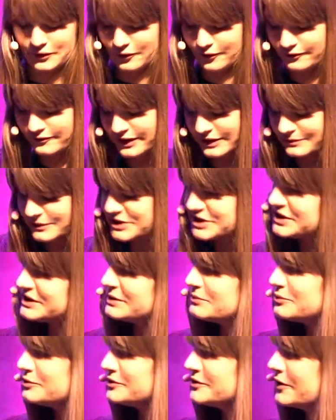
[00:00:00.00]
On va
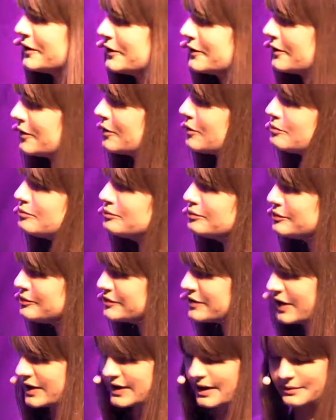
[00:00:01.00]
imaginer plusieurs, euh,
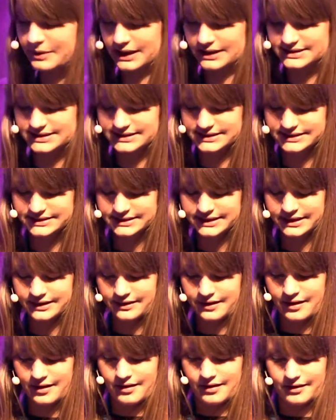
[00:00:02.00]
plusieurs cas pratiques.
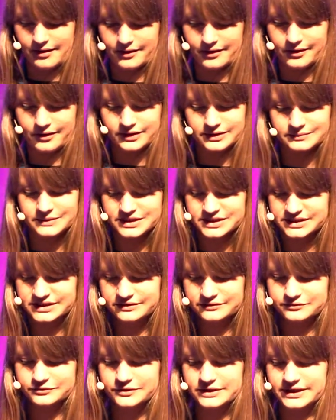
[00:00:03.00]
Euh,
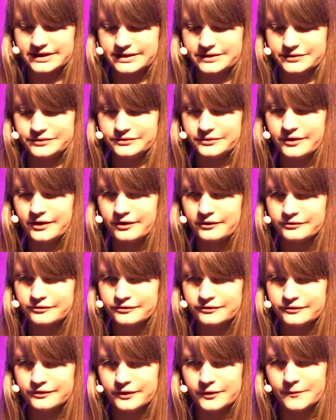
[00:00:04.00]
imaginez, vous créez une
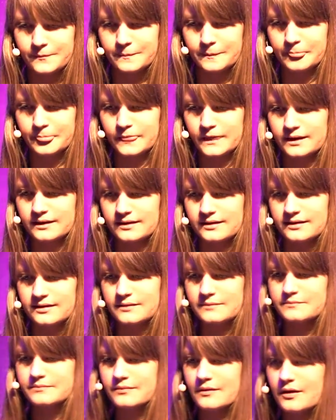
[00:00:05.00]
offre
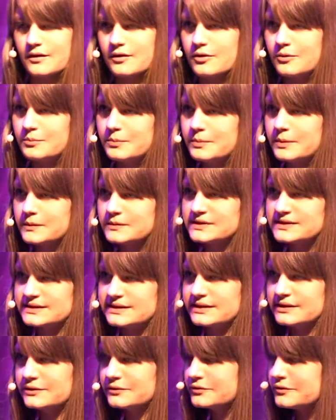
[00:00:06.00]
et euh,
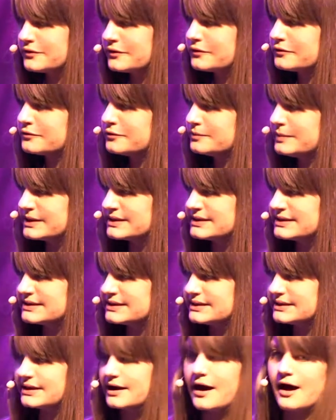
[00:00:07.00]
pensez au temps que vous
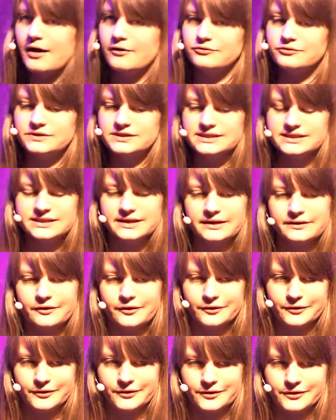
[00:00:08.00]
passez à vous dire
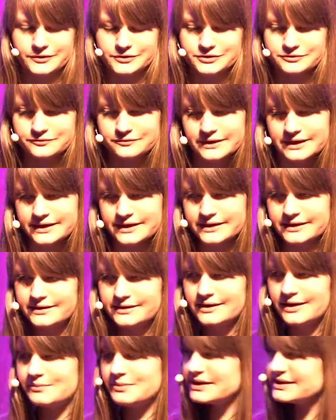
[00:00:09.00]
euh, je vais
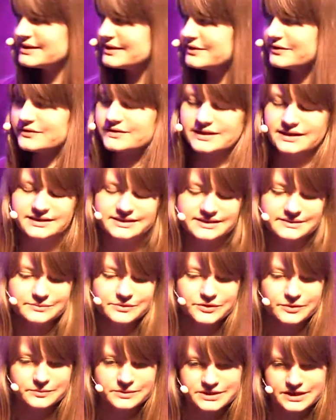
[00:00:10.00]
la placer dans tel type
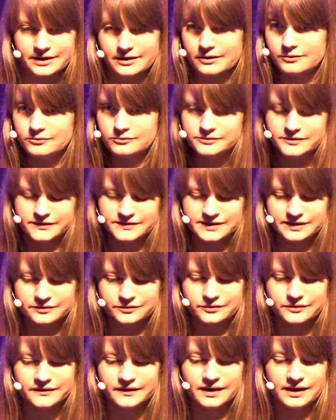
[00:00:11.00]
d'objet ou dans un
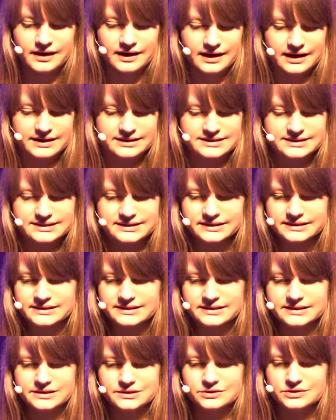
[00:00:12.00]
autre, à se dire
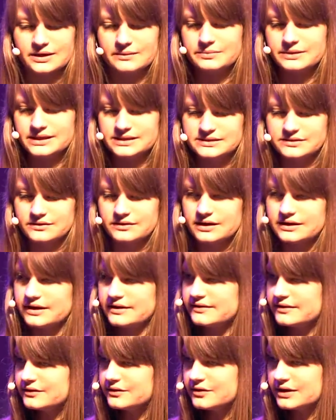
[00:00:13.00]
si je la place dans la
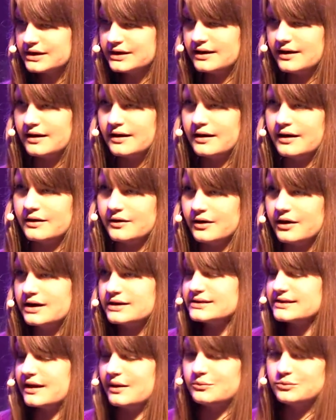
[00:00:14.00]
catégorie là, alors
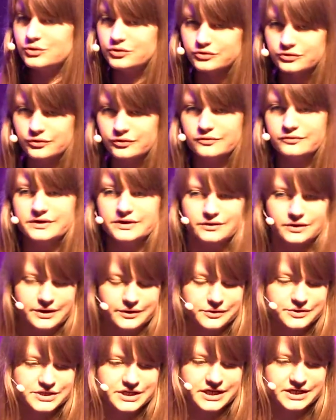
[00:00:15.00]
elle sera mieux trouvée dans les
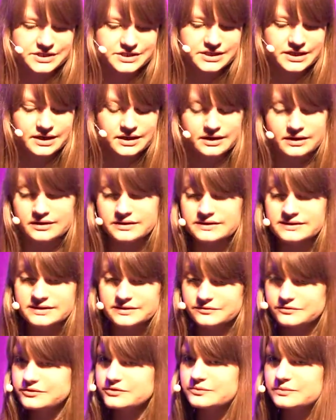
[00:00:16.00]
recherches.
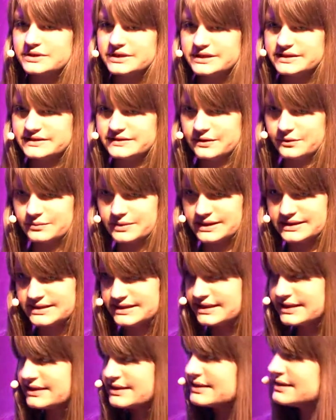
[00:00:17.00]
Si vous oubliez ce temps
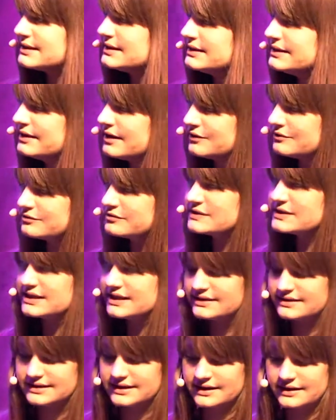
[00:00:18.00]
passé, si l'IA vous
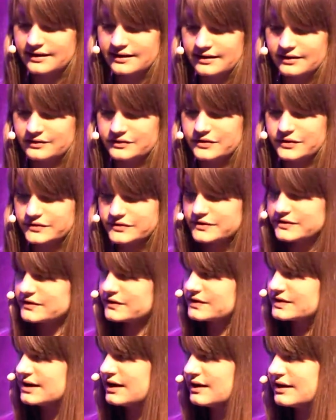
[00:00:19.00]
aidait dans ce
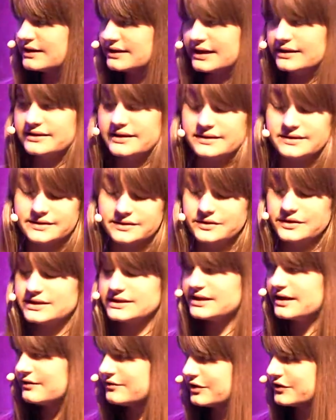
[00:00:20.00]
sens-là et qu'elle
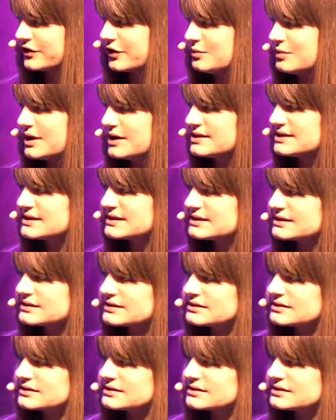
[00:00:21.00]
catégorisait à votre place.